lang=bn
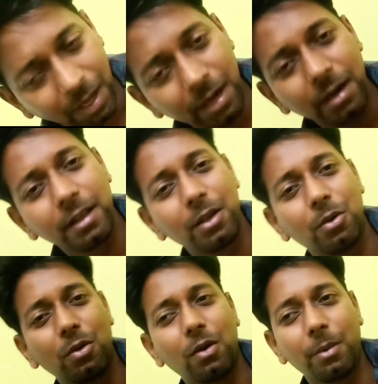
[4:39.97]
রাগারাগি
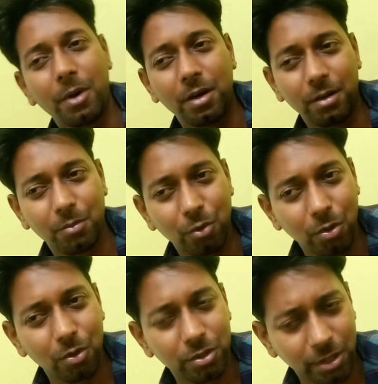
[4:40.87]
হলো আবার
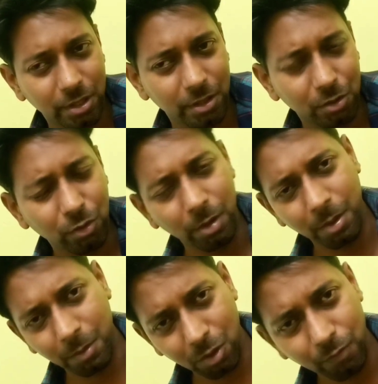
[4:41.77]
বলল যে তুই
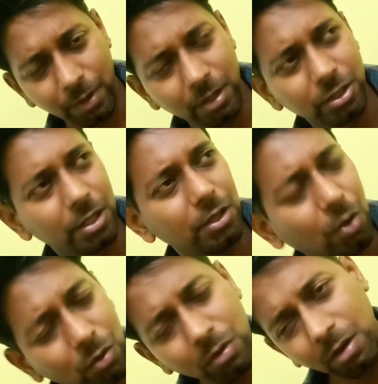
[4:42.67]
আমার ভালো ফ্রেন্ড ছিলি
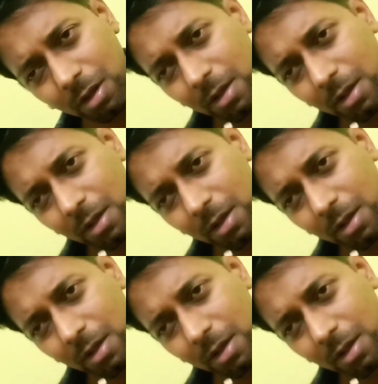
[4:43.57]
তখন